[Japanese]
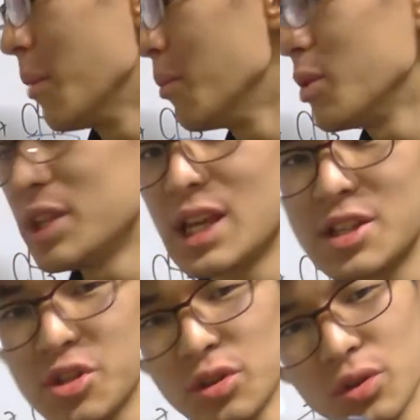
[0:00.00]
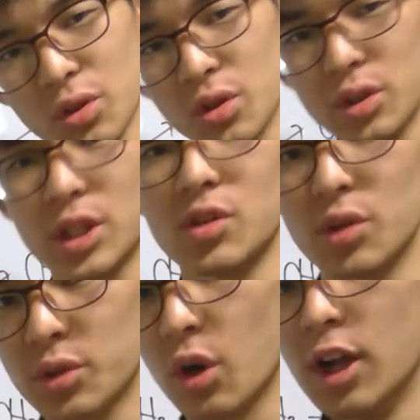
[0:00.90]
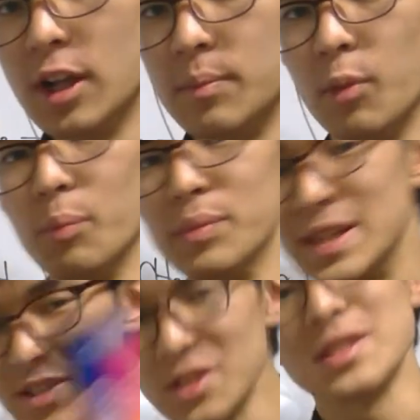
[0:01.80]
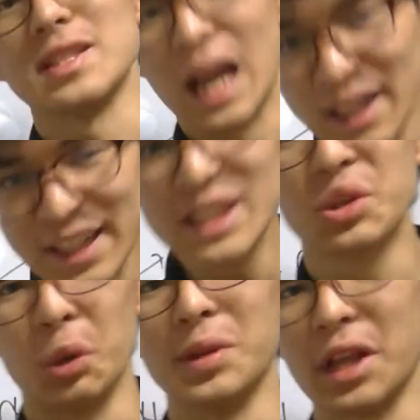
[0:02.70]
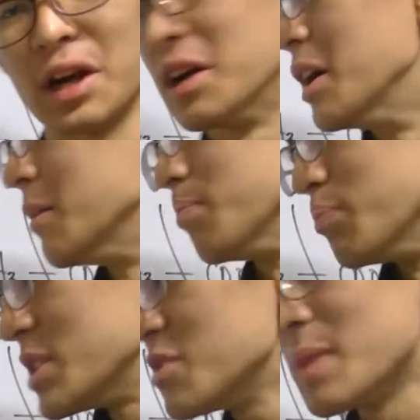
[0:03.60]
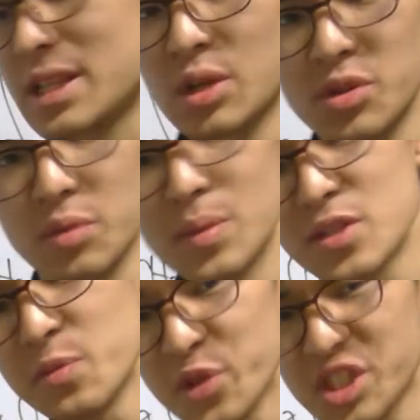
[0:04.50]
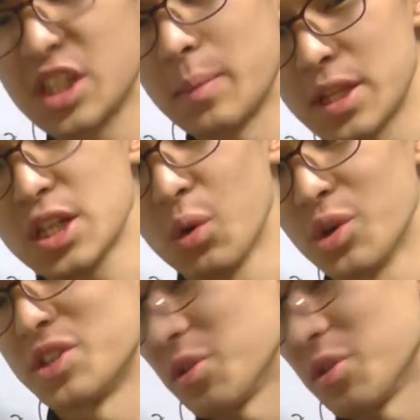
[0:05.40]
アンモニアちょっとっていうのと、もう水さんリットルみたいな。水めっちゃ多いんですよ。水分子ってめっちゃ多いんで